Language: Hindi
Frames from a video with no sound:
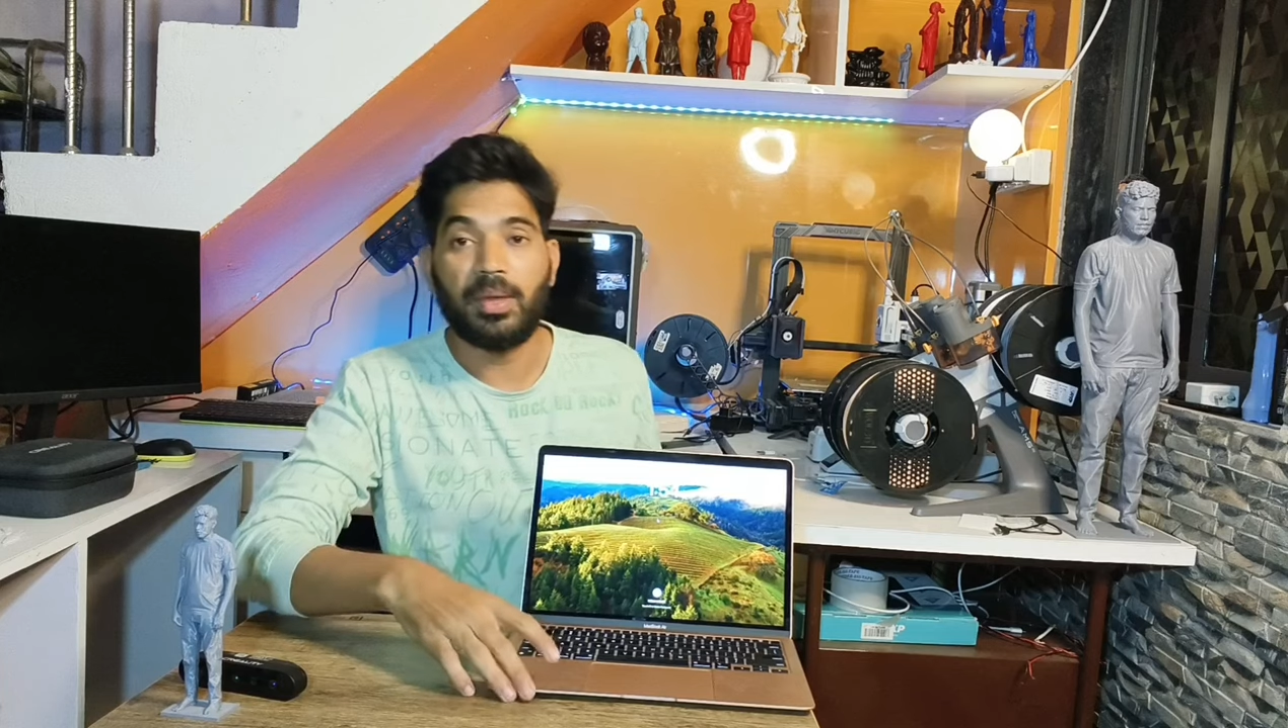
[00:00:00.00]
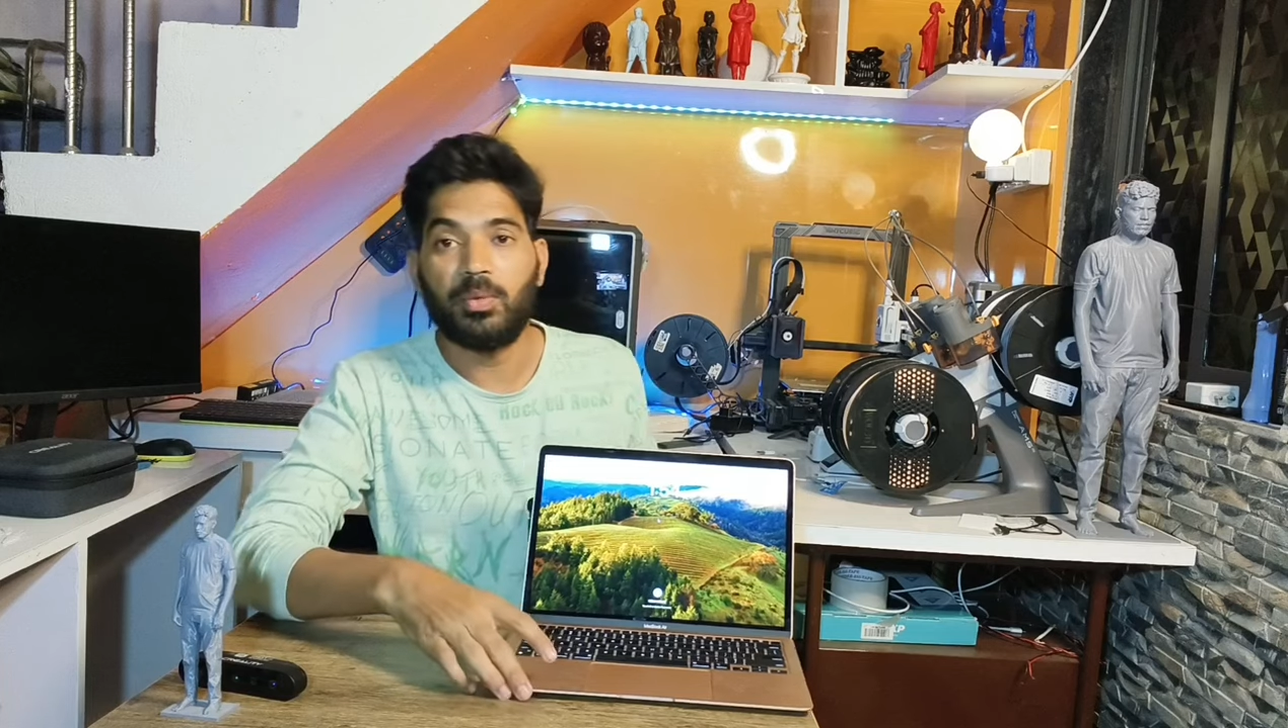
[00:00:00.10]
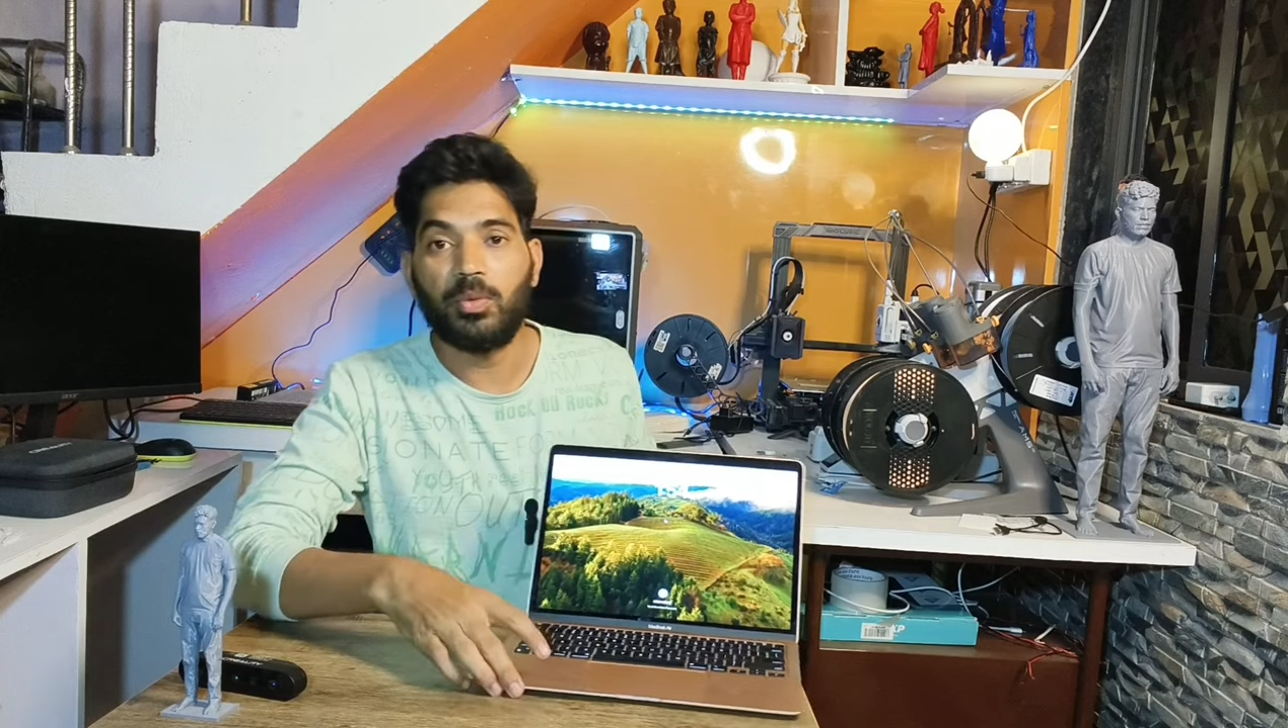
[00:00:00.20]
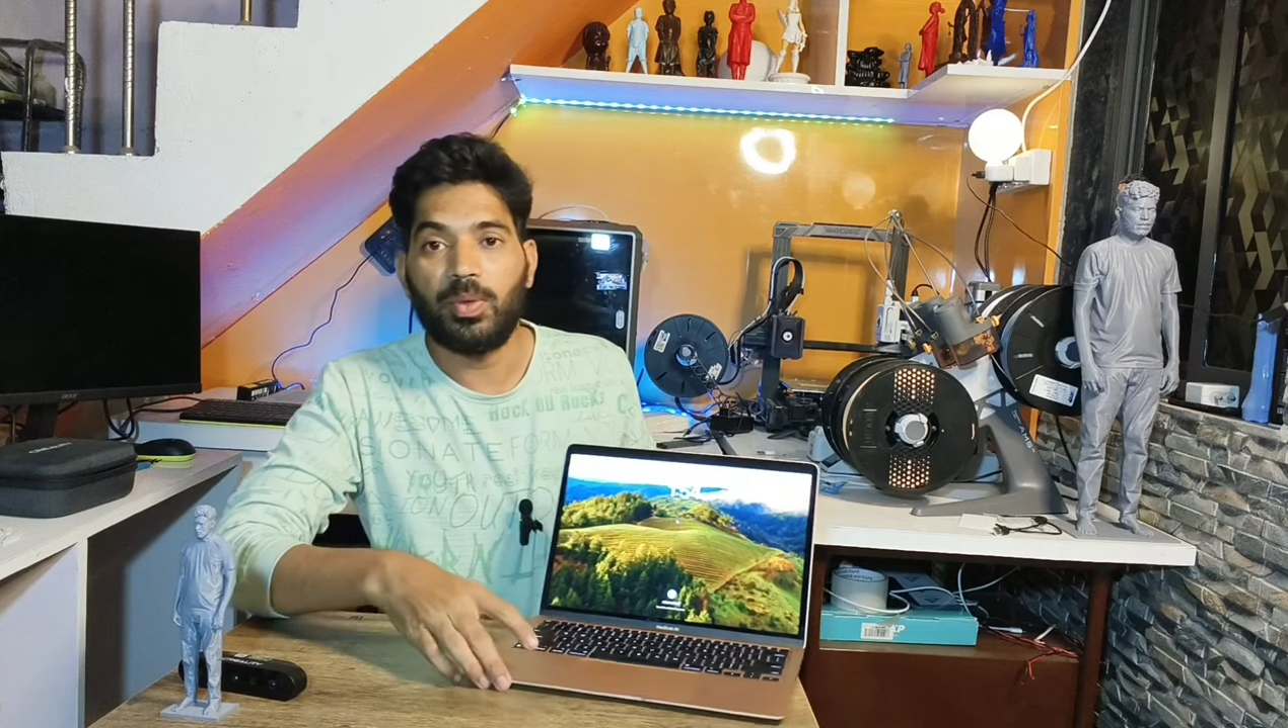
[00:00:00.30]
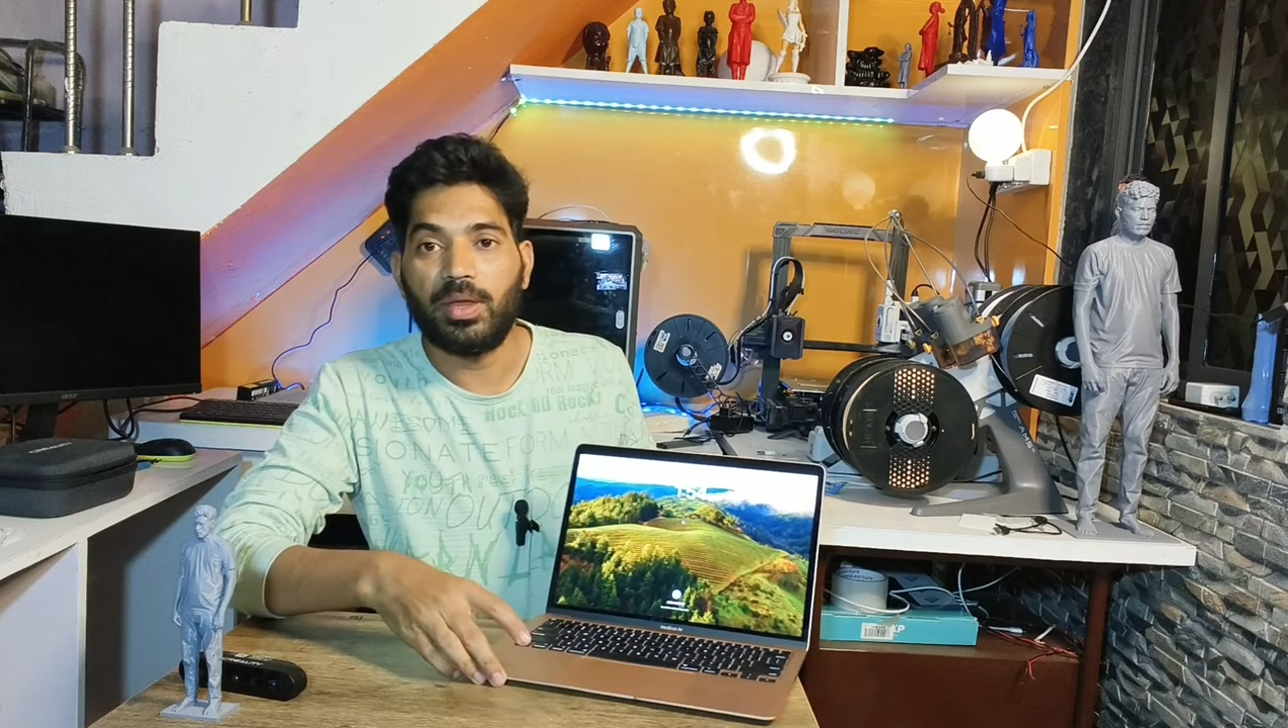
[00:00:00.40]

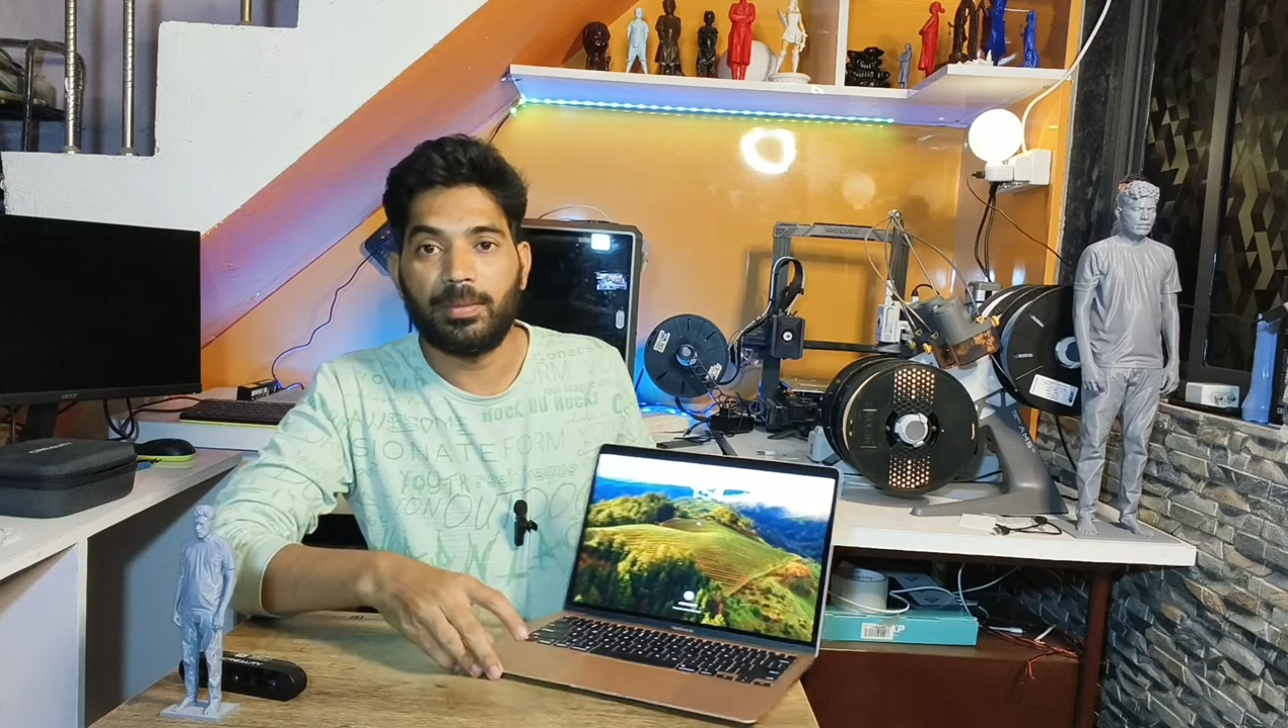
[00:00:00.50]
मैकबुक में